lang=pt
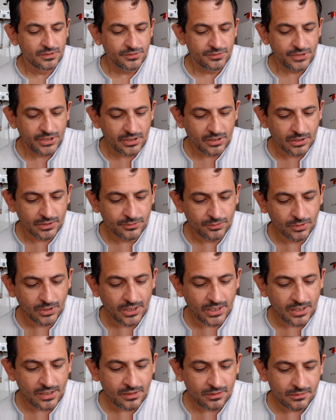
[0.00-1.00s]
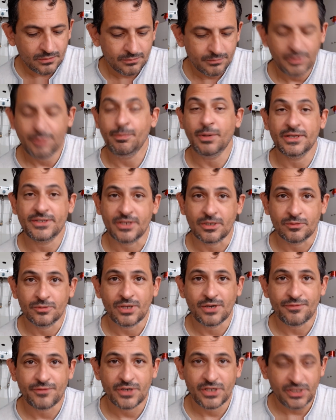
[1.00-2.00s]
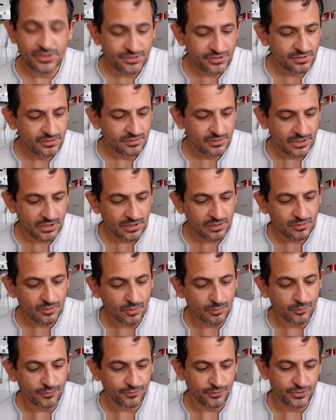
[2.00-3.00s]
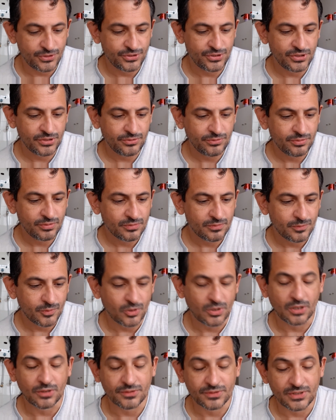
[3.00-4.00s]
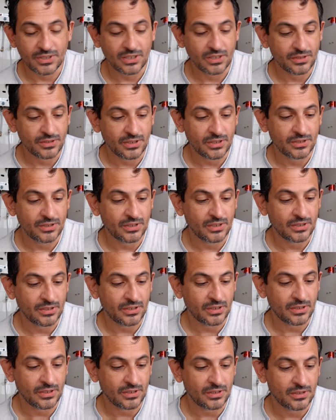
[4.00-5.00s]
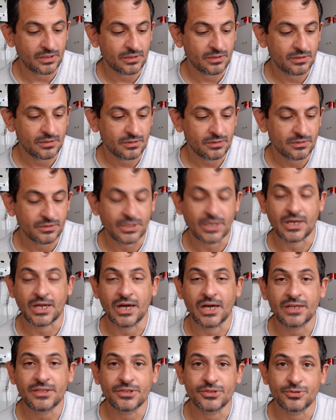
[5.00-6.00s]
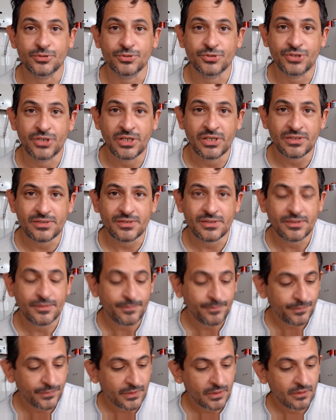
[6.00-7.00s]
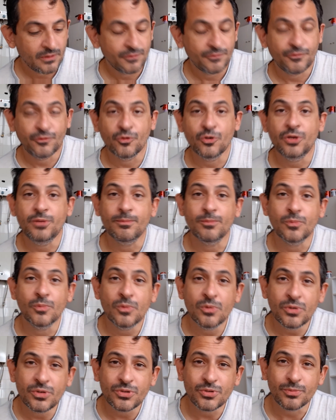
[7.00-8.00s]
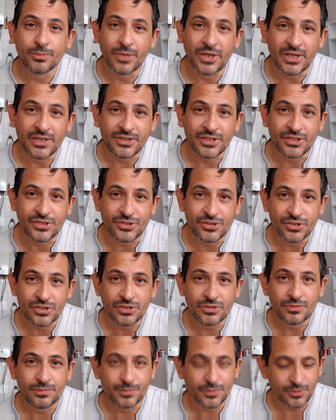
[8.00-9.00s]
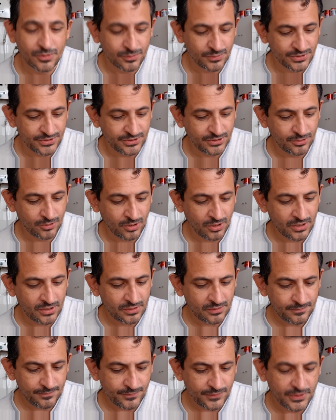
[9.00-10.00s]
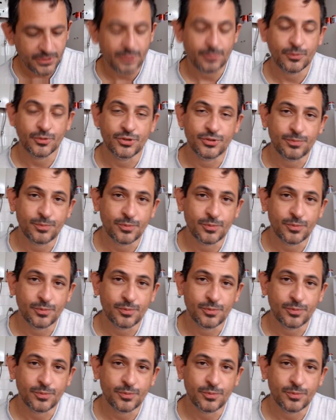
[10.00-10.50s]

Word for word: Chegando lá, me passaram na frente, né, como foi dito, por causa da, da, da, da, da carta de urgência. Fui muito bem atendido por uma senhora e depois